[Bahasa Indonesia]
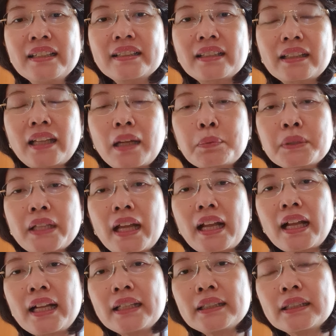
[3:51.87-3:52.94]
Setiap
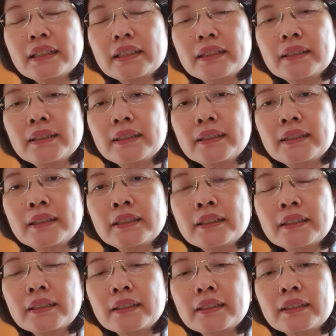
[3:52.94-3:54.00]
saat
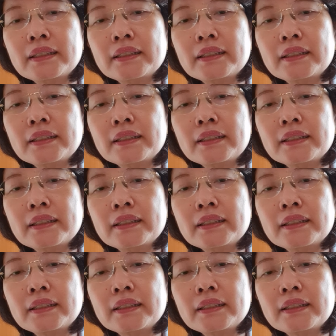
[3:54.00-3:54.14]
eh,